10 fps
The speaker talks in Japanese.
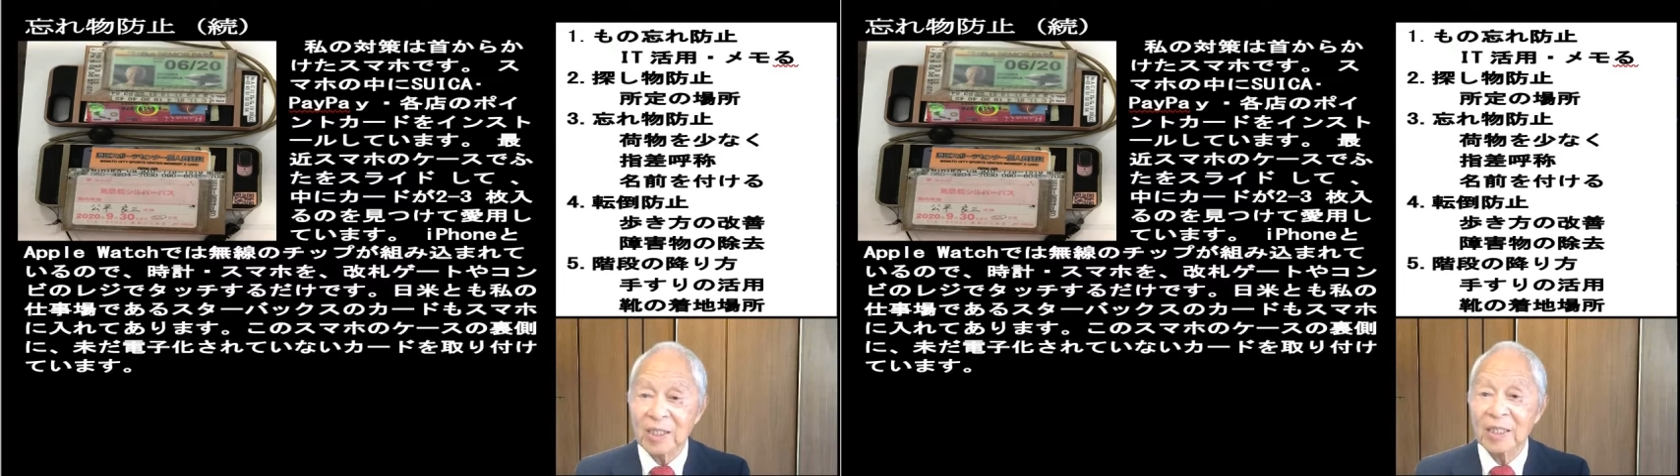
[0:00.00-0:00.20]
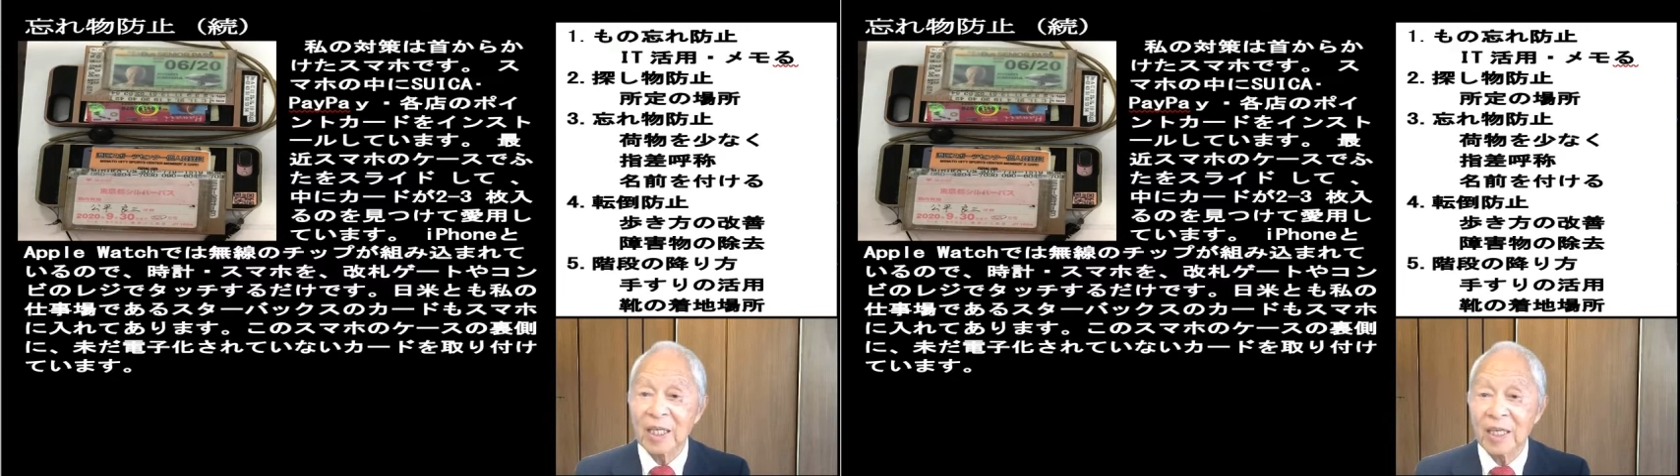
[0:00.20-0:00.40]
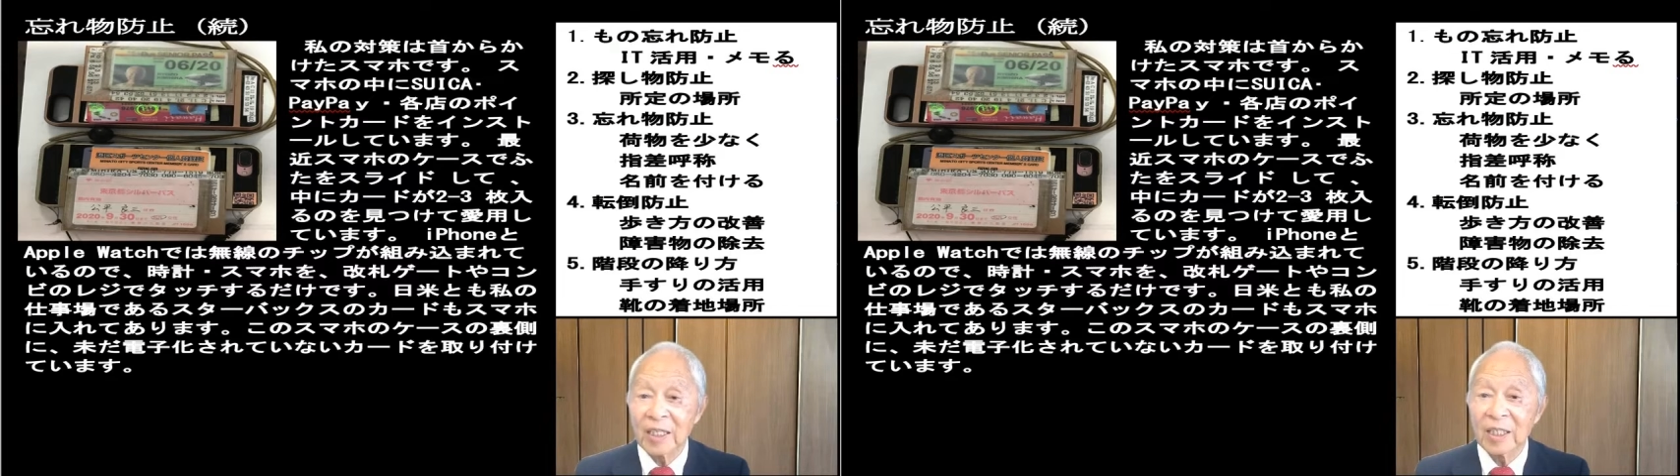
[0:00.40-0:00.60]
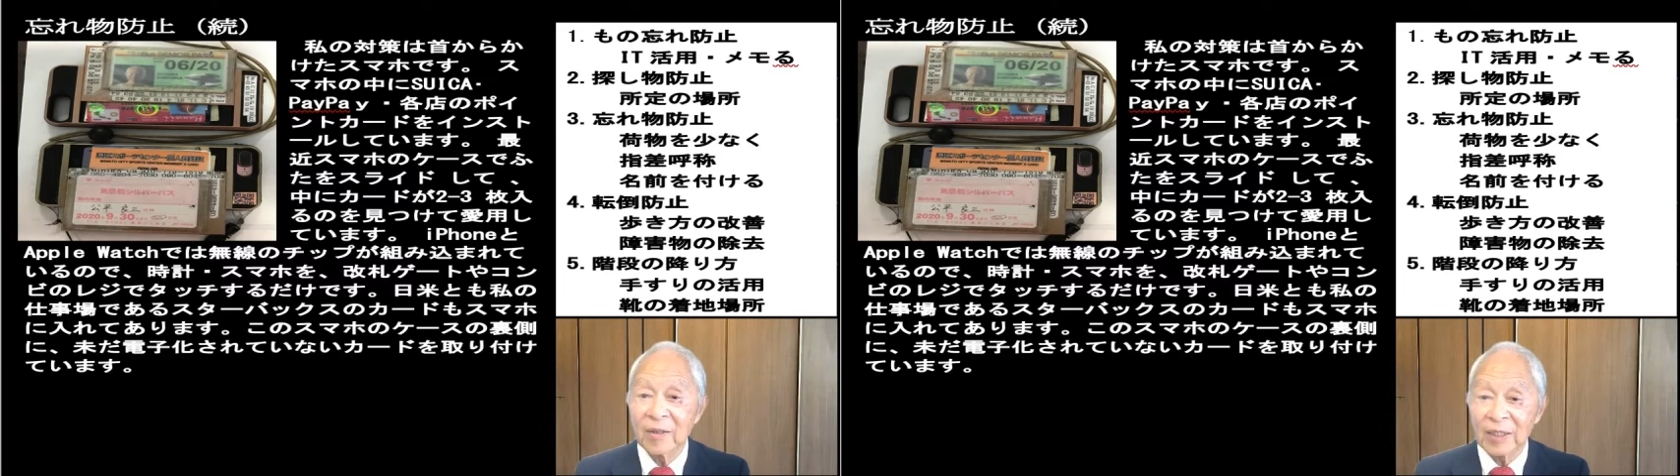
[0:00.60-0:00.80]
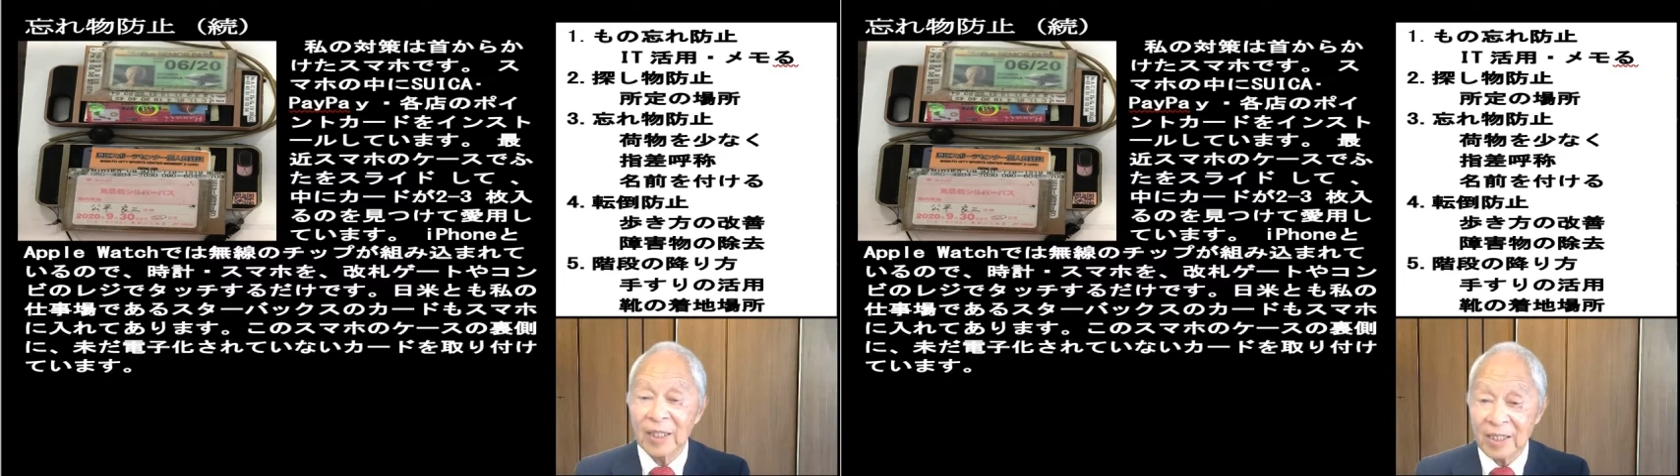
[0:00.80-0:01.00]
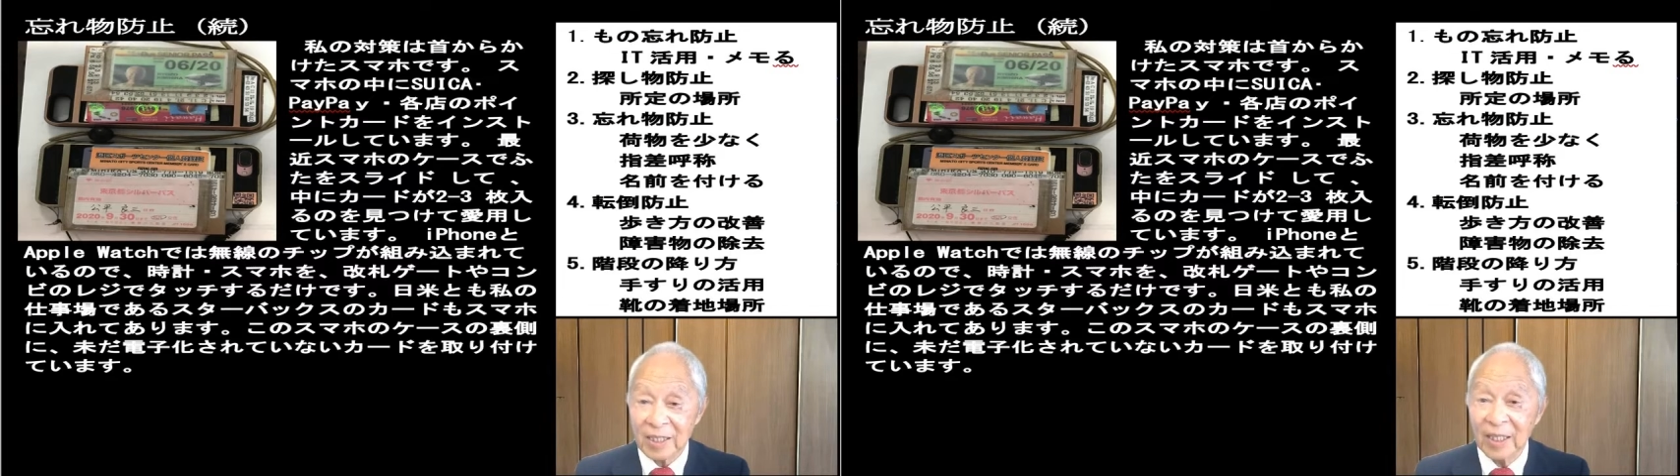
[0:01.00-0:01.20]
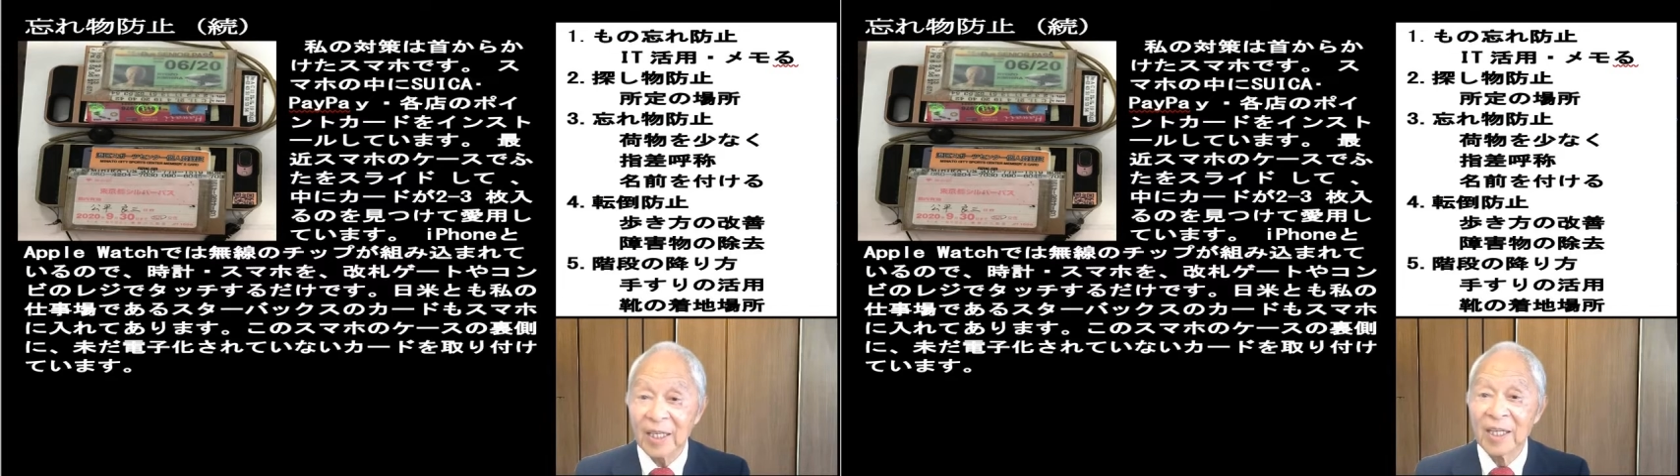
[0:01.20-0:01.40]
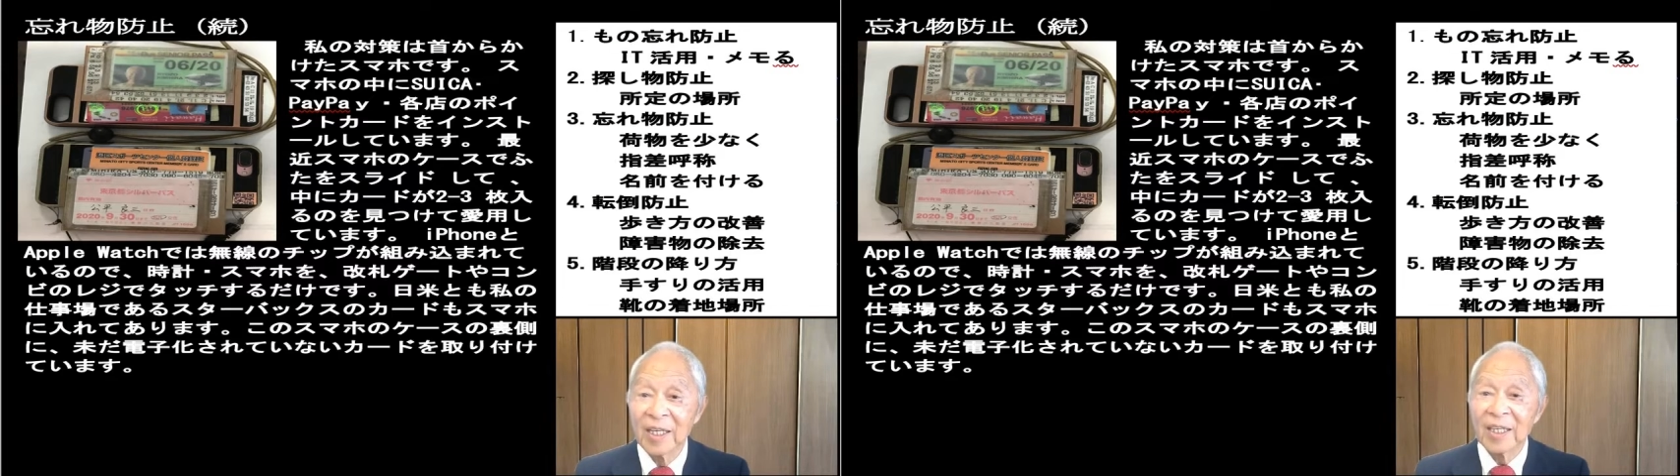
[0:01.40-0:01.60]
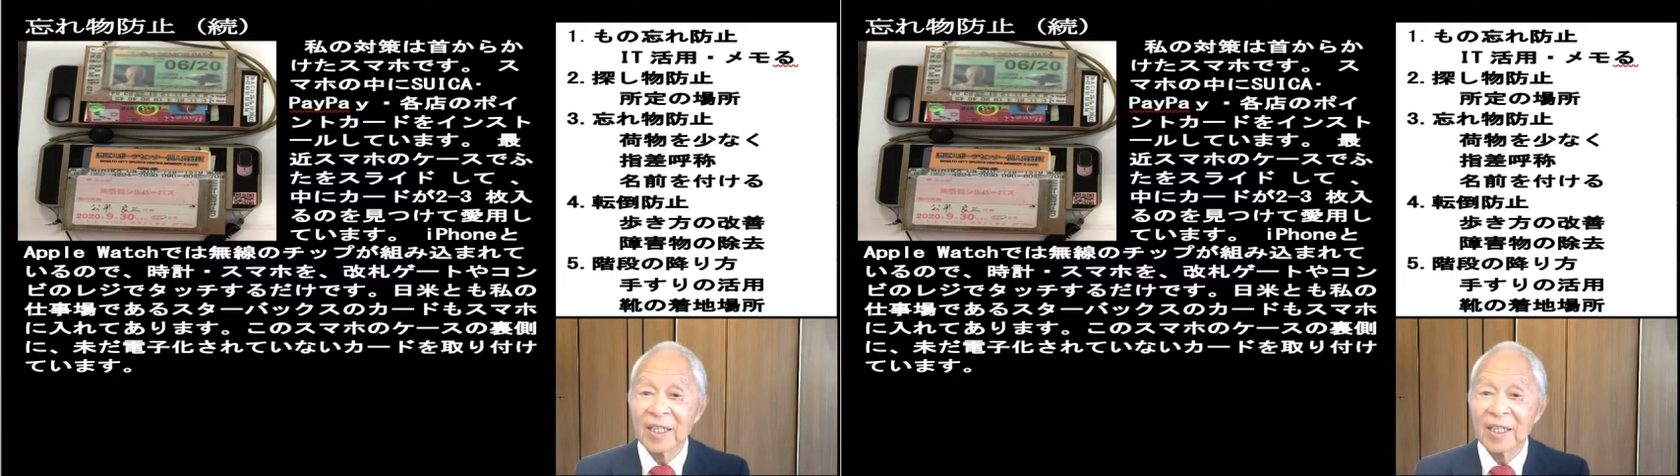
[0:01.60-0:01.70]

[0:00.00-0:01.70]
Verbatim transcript: して店員に渡して、